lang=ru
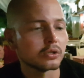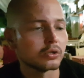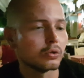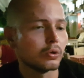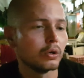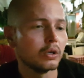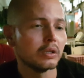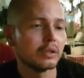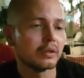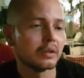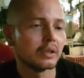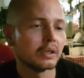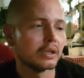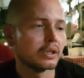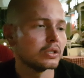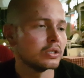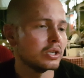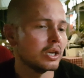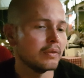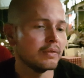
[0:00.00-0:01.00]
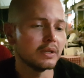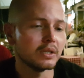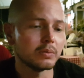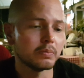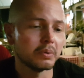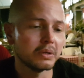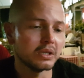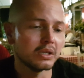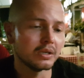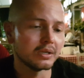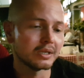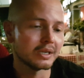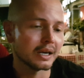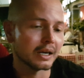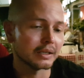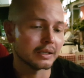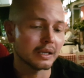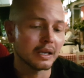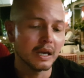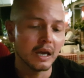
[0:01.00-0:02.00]
стоит э, 9,50.
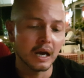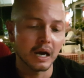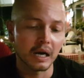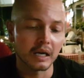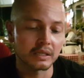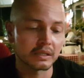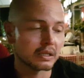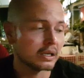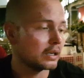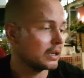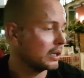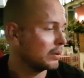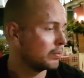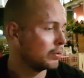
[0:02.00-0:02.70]
Остальные